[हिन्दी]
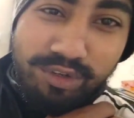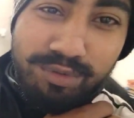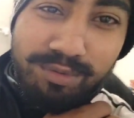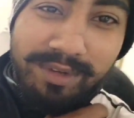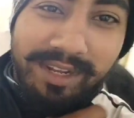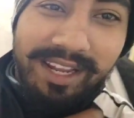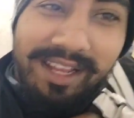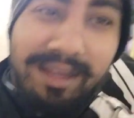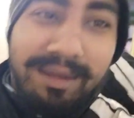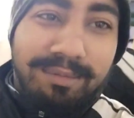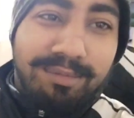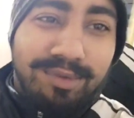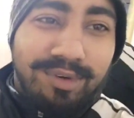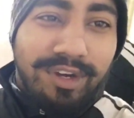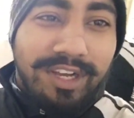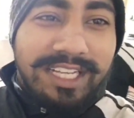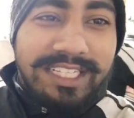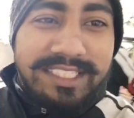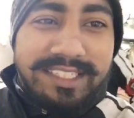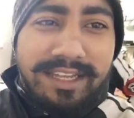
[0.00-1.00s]
यूट्यूबर है
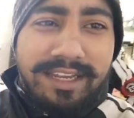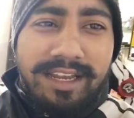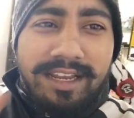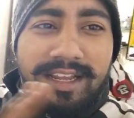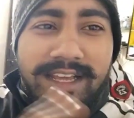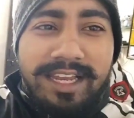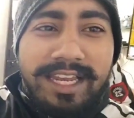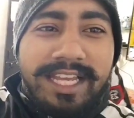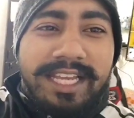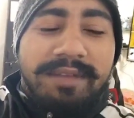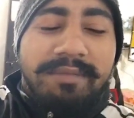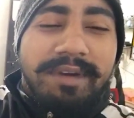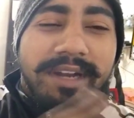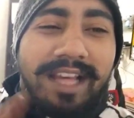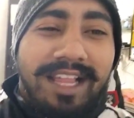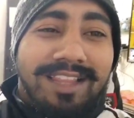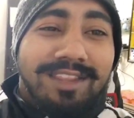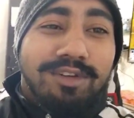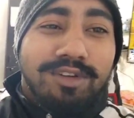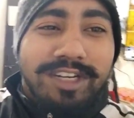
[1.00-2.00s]
बुआ की चैनल का लिंक
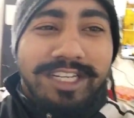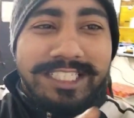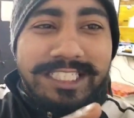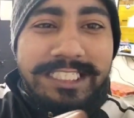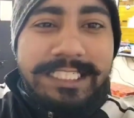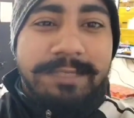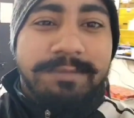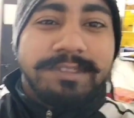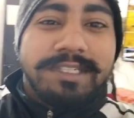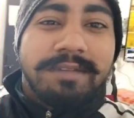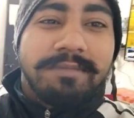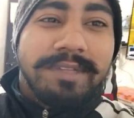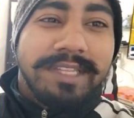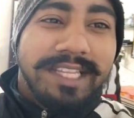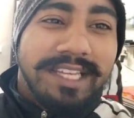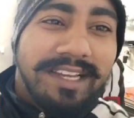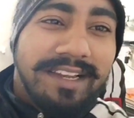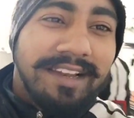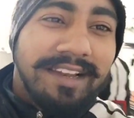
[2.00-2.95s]
मैं डाल दूंगा डिस्क्रिप्शन में